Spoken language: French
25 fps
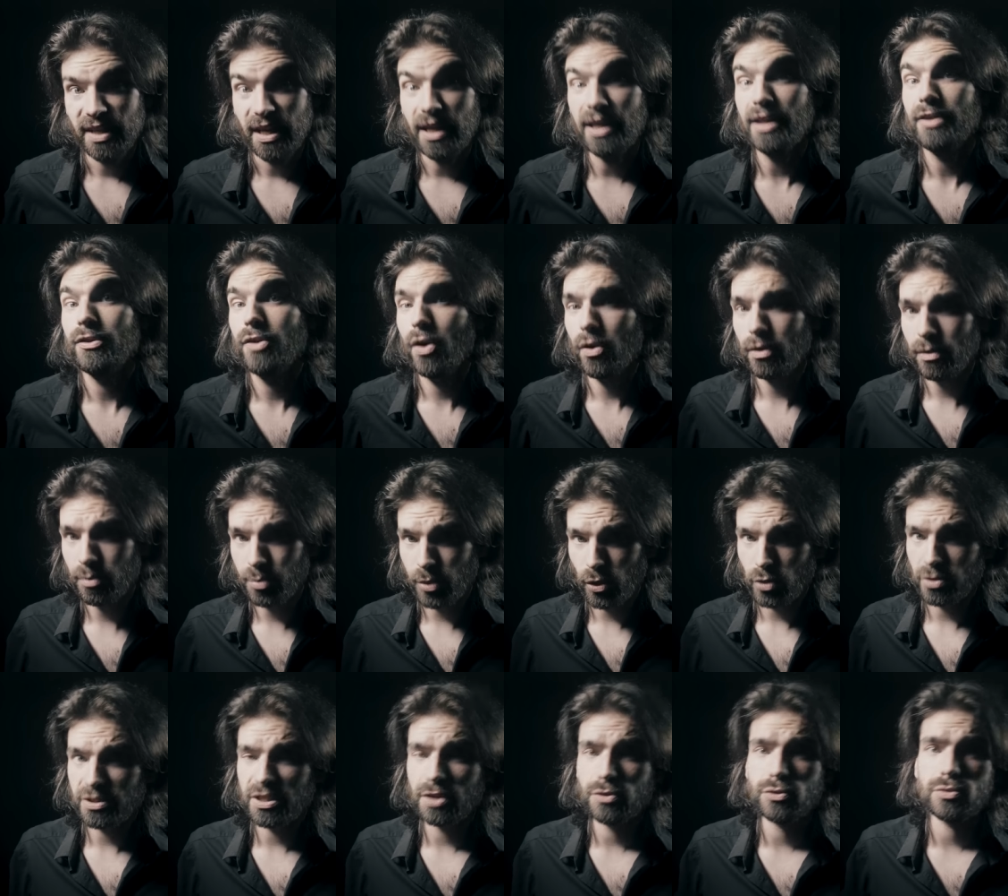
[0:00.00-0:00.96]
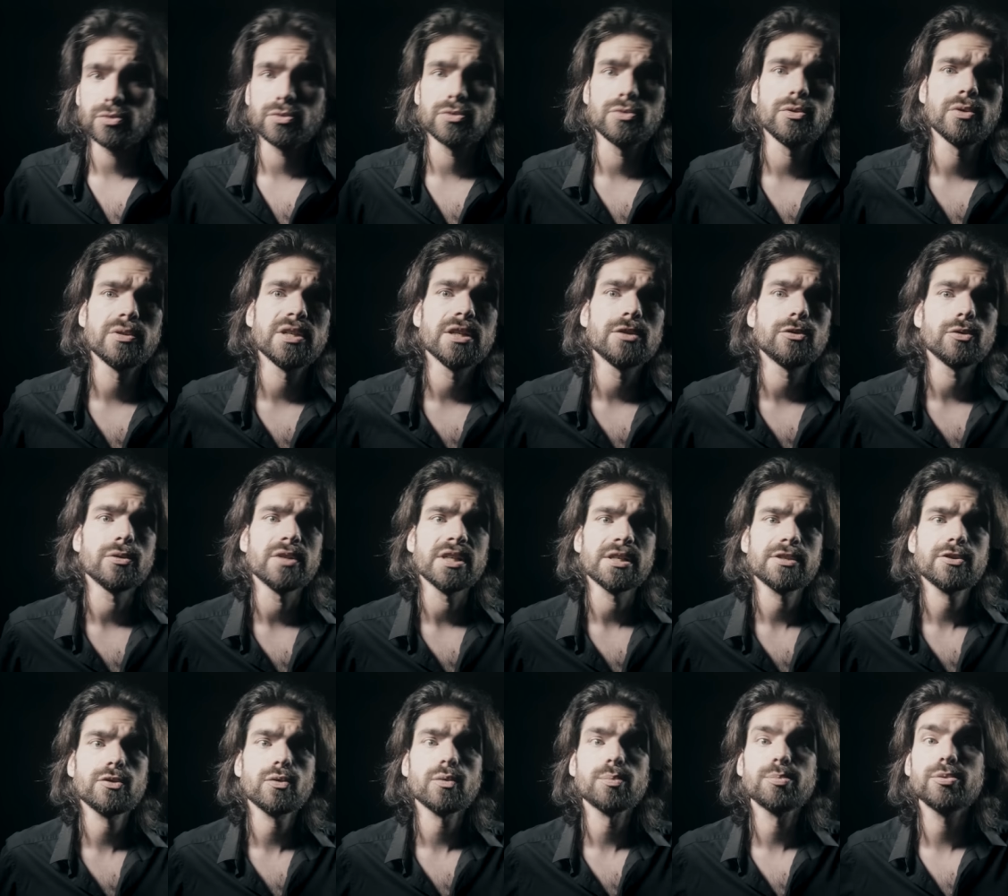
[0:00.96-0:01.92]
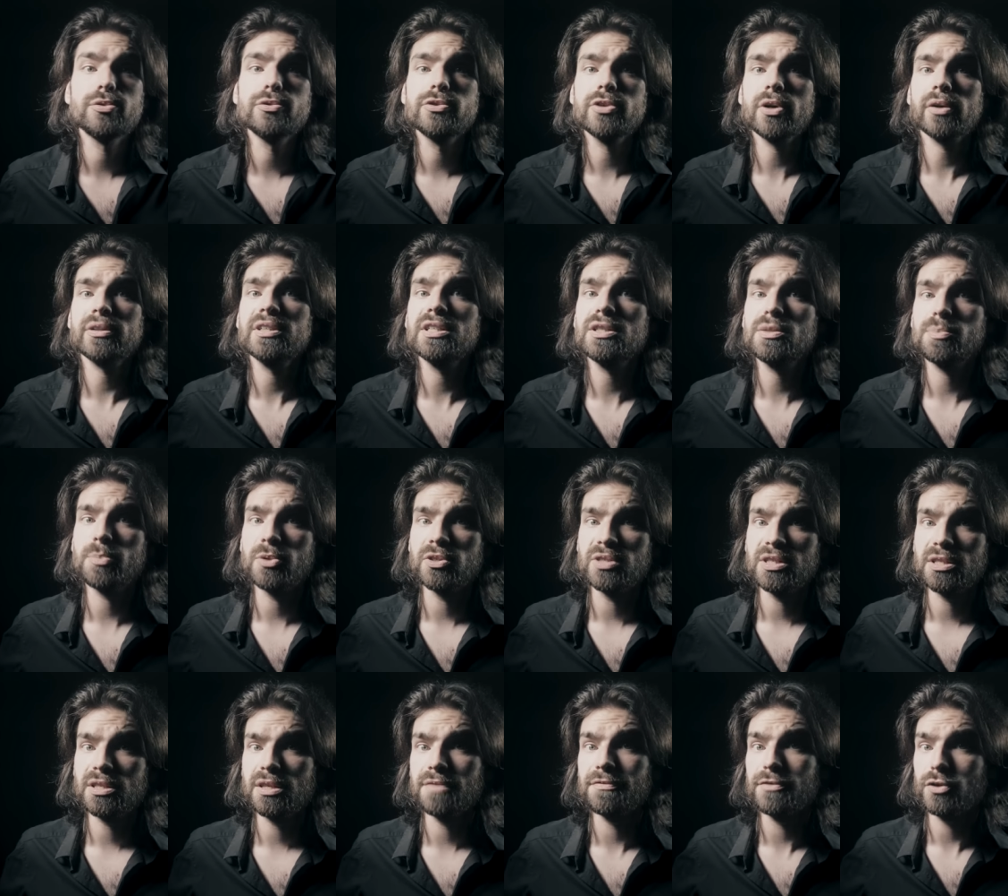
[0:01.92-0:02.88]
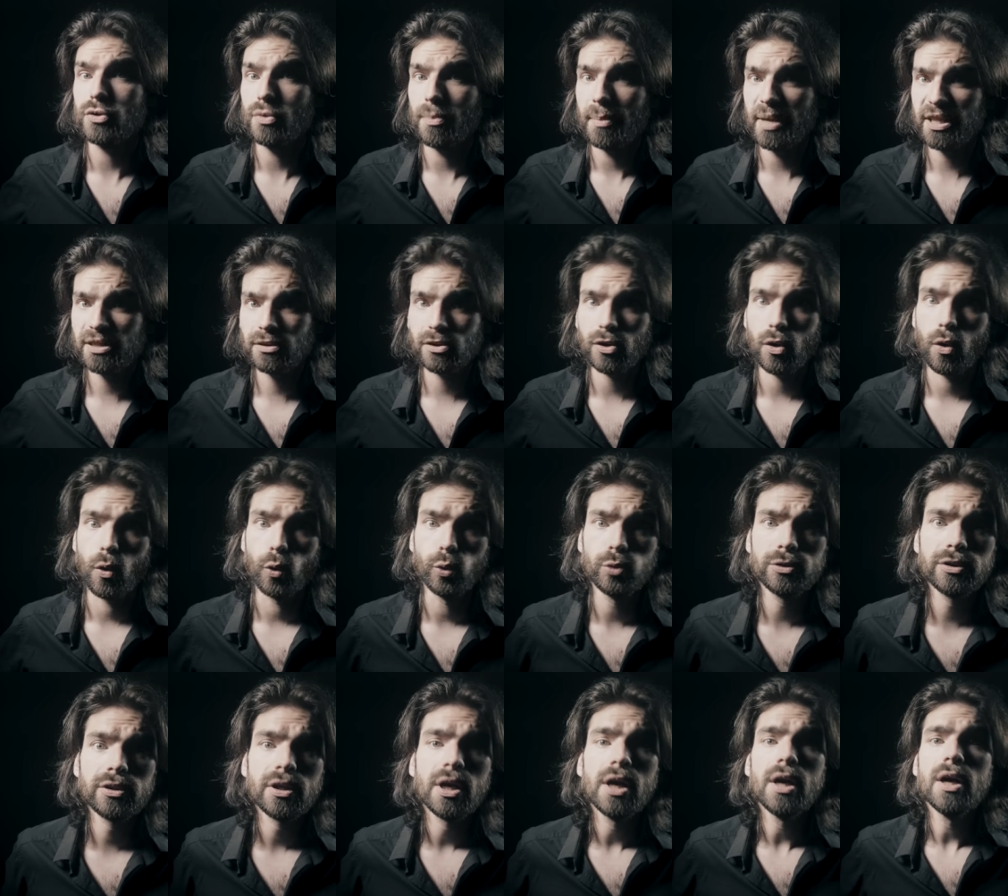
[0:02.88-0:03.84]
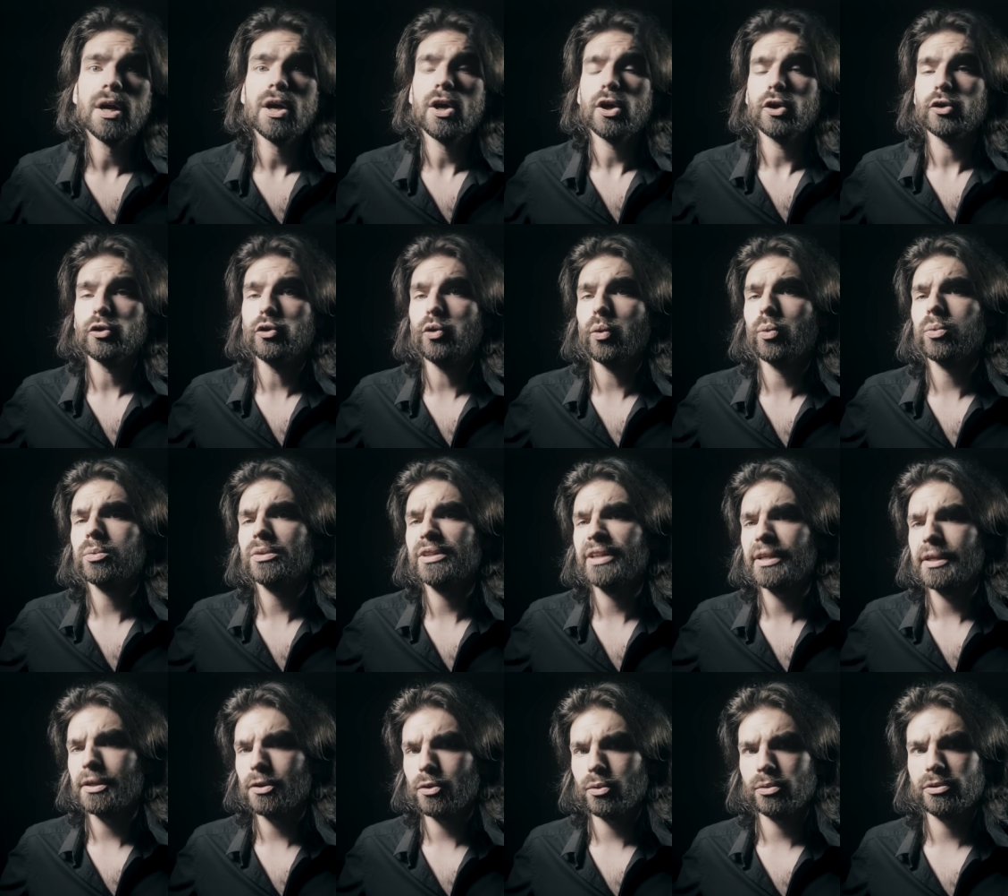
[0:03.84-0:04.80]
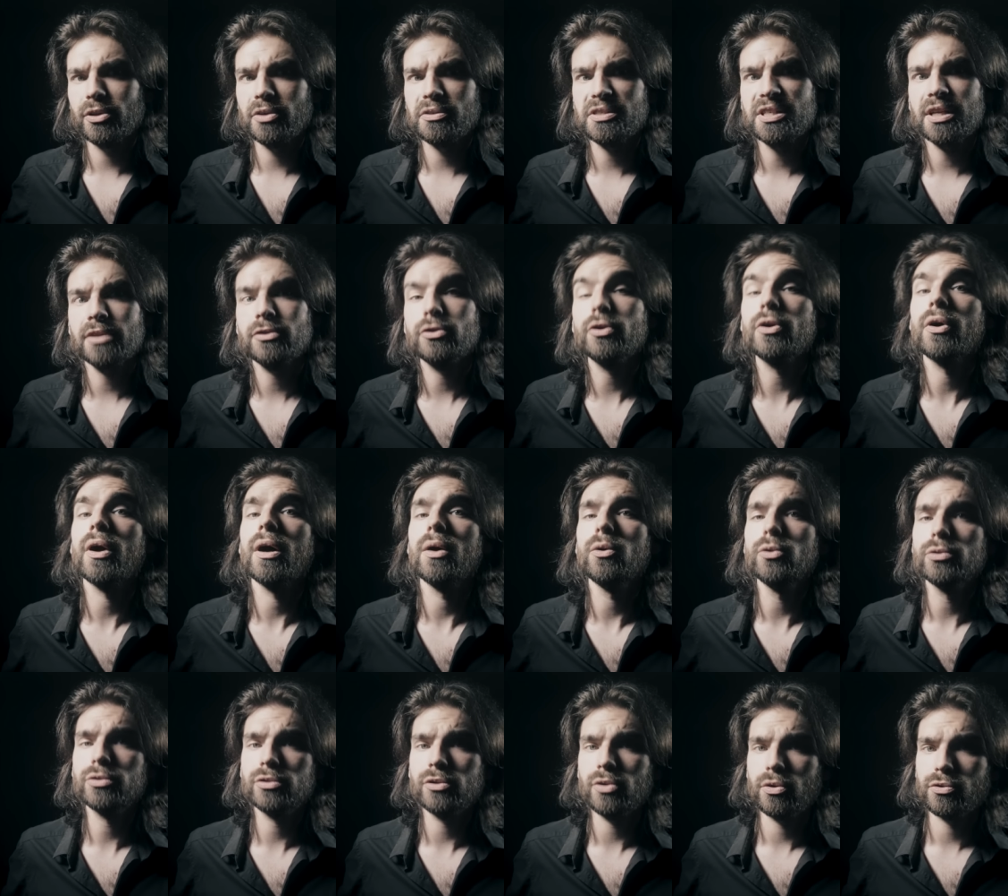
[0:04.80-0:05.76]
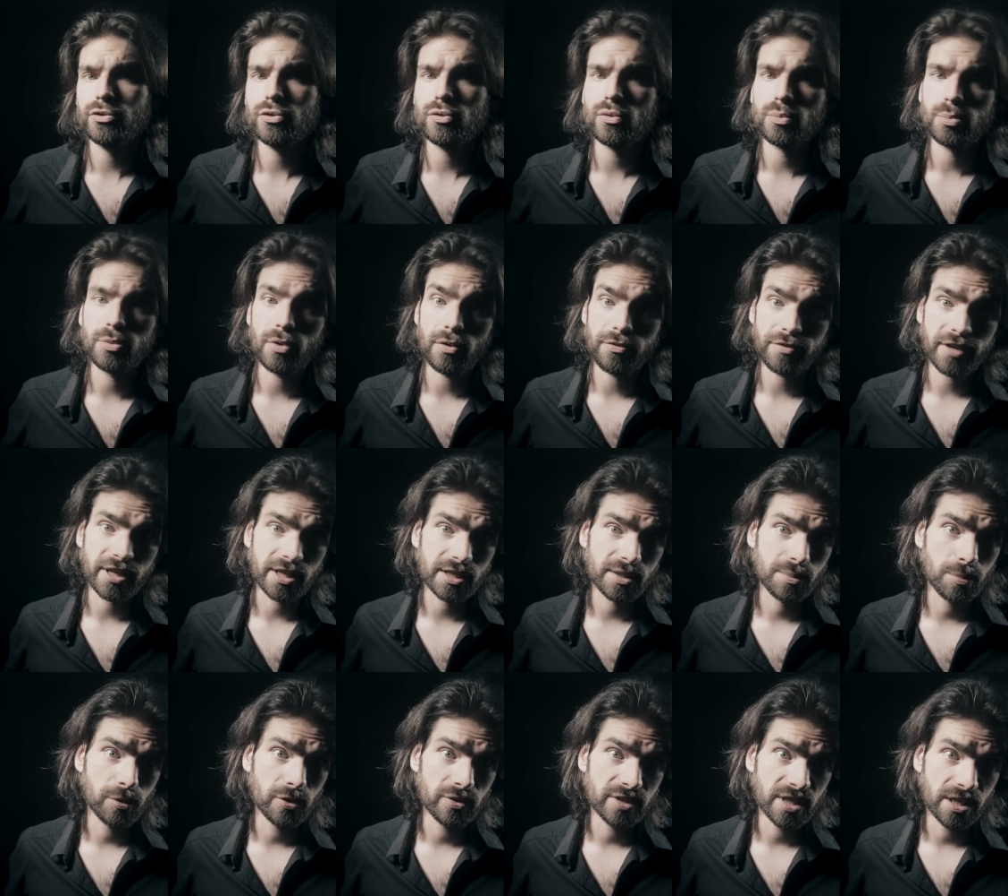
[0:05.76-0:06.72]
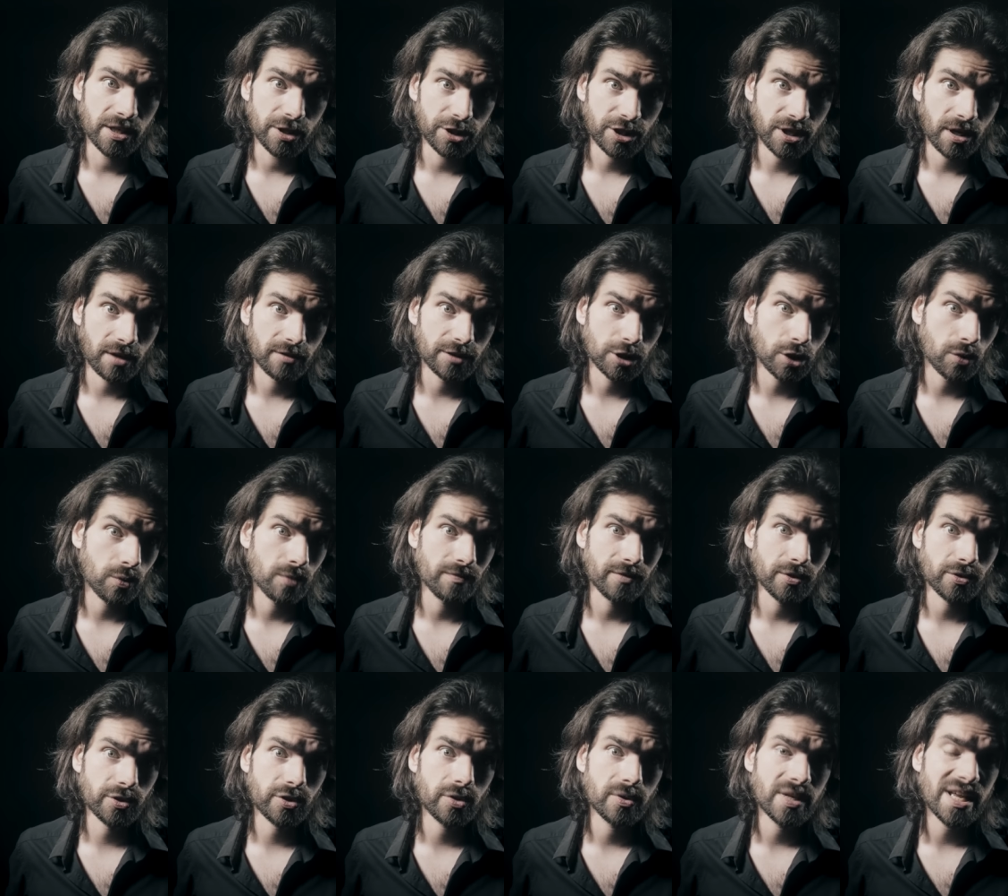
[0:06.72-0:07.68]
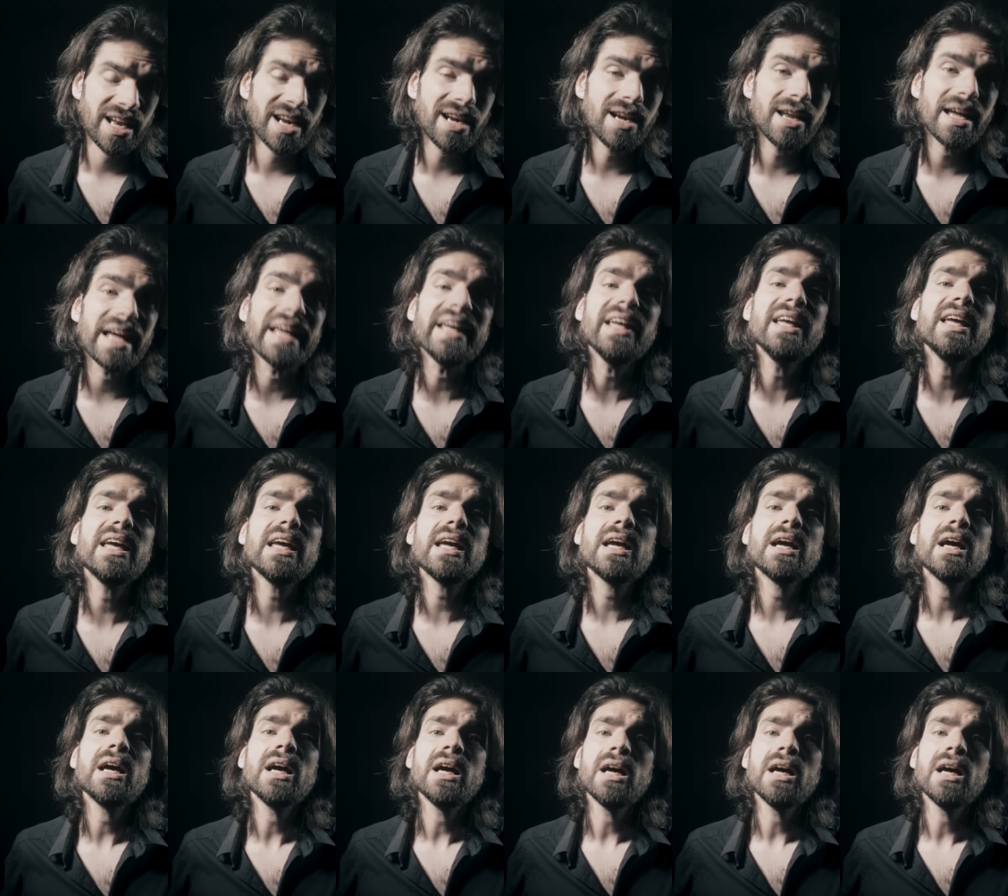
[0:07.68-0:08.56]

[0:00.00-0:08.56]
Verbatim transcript: Et dans le processus de détonation, plusieurs dispositifs se mettent en route, dont des condensateurs à haute tension pour faire exploser les charges conventionnelles et